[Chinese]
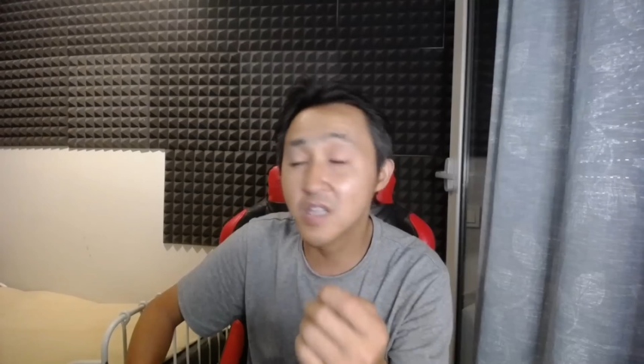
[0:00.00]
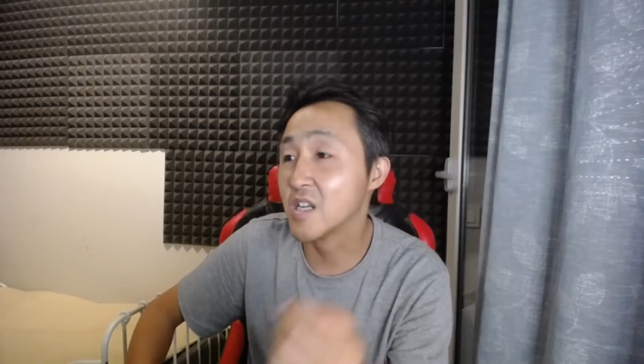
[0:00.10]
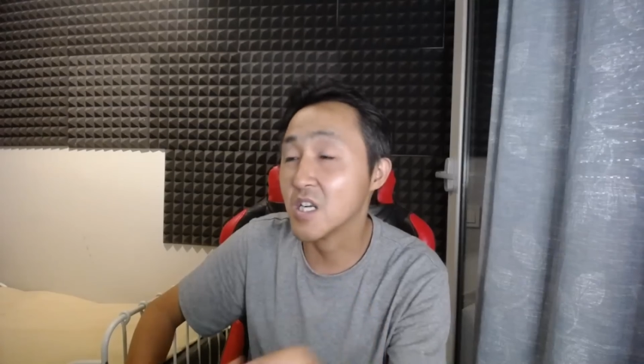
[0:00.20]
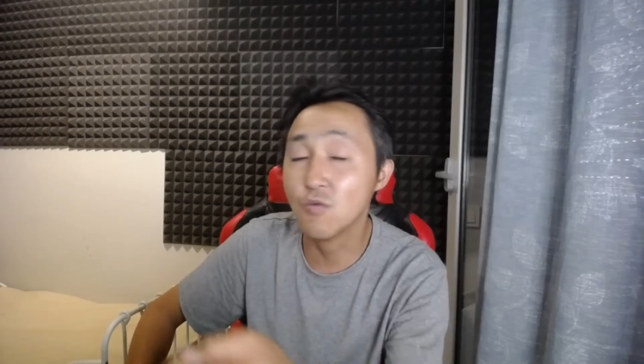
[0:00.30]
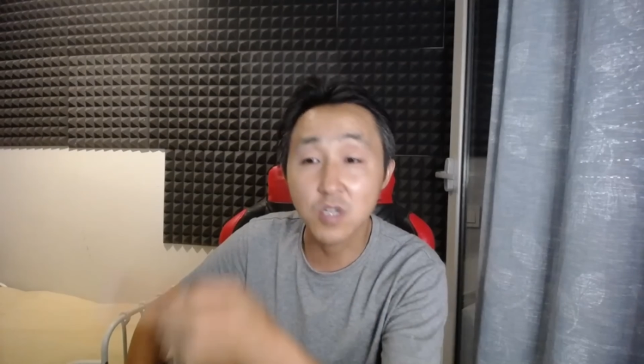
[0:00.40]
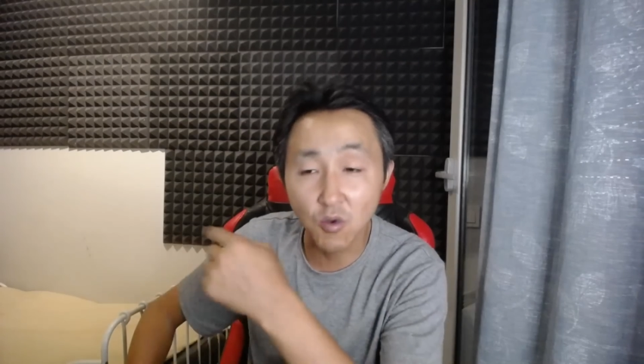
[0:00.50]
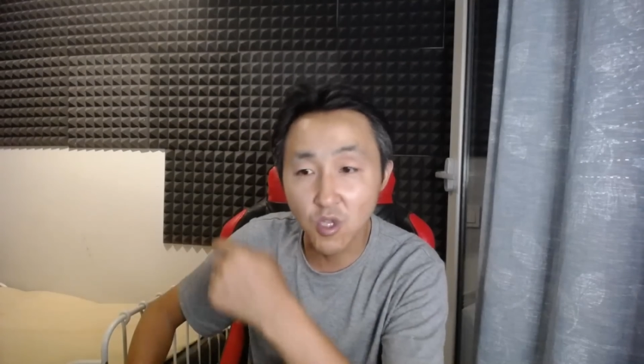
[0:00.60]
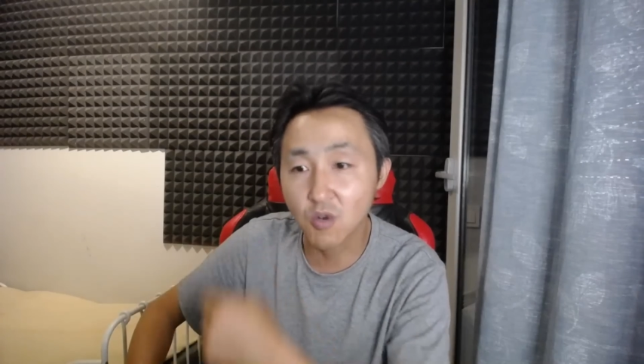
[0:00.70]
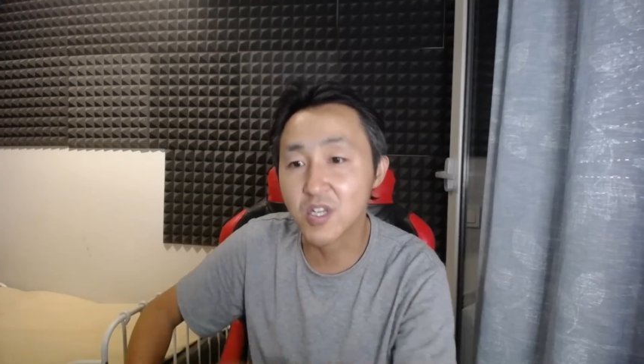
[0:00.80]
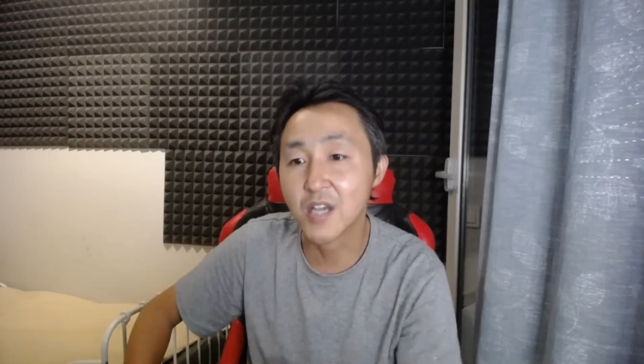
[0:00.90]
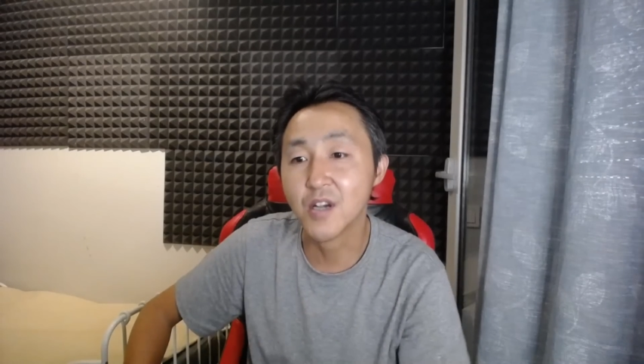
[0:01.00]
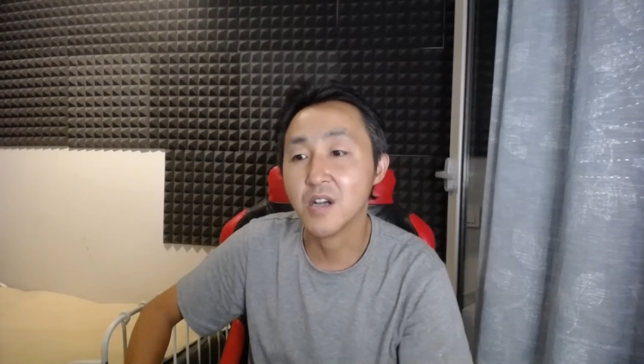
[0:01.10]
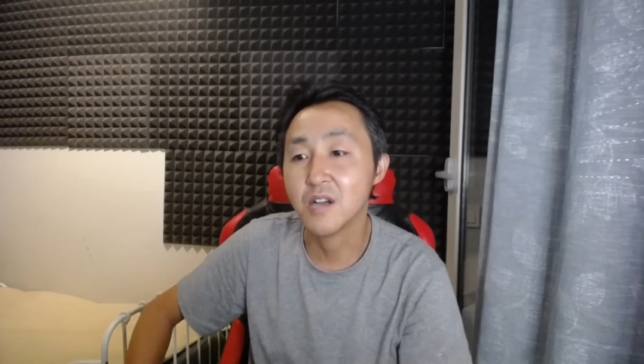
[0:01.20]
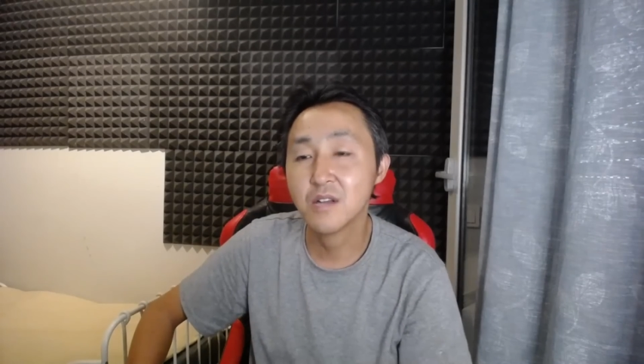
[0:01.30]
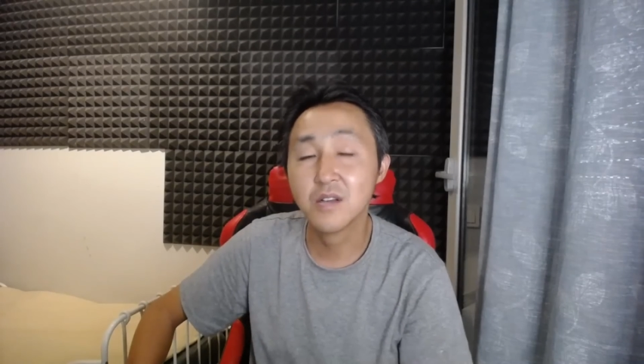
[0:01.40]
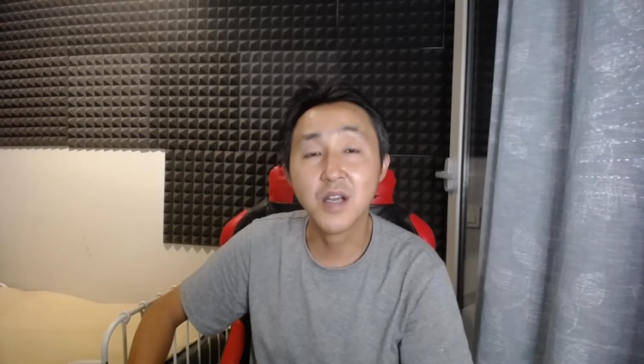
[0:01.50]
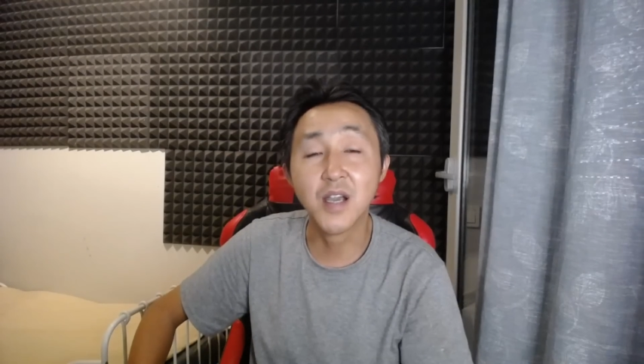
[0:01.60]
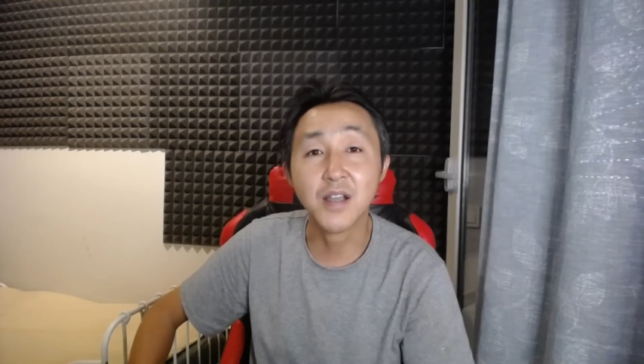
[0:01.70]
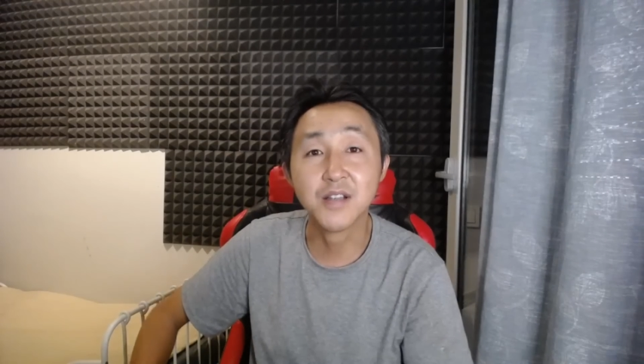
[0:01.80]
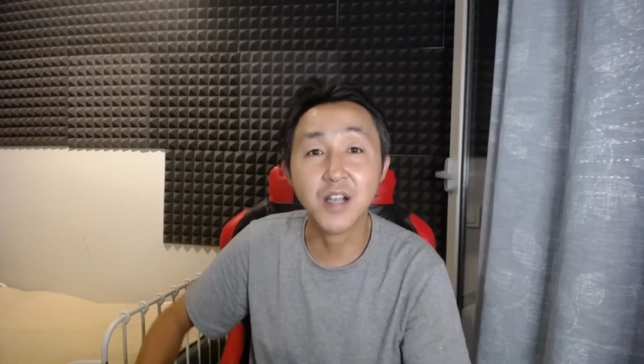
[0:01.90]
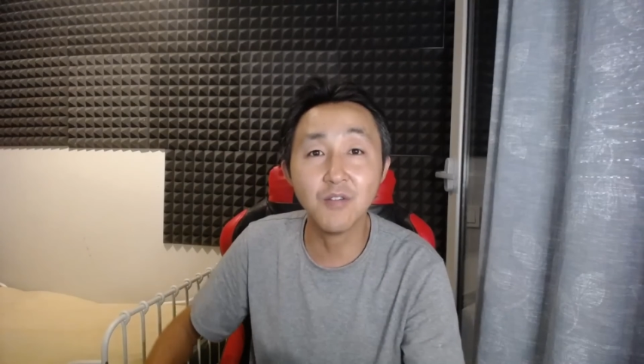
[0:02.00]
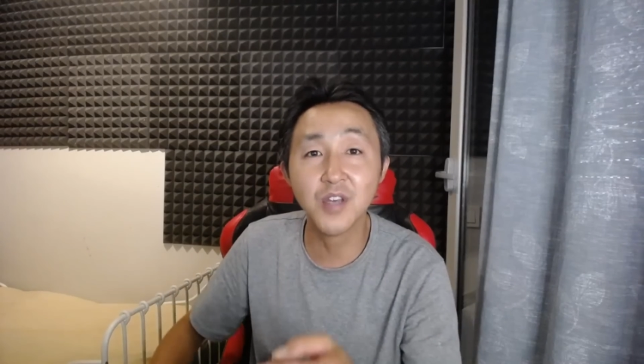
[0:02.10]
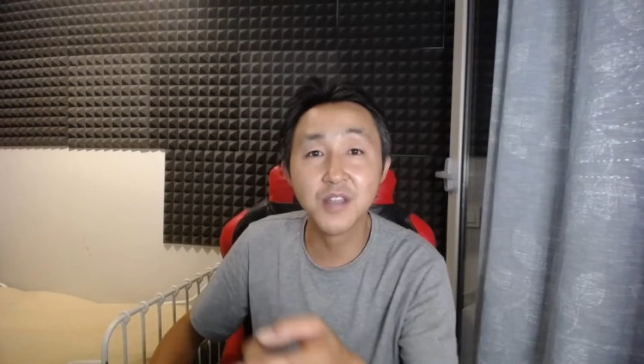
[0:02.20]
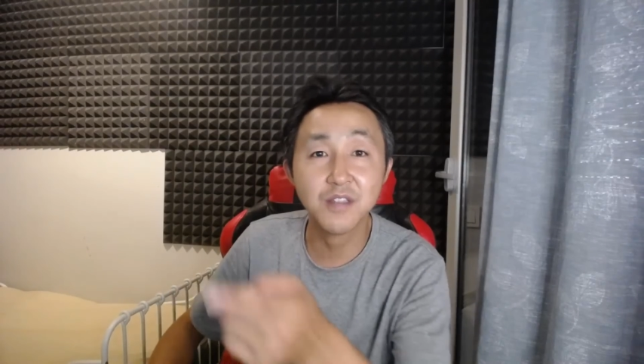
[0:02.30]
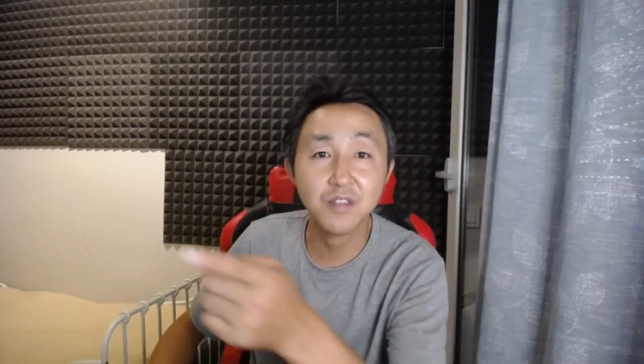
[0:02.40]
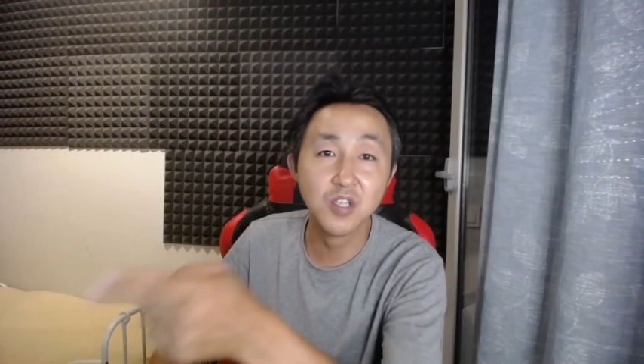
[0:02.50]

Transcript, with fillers: 点、人物都能够查到，哎，然后呢，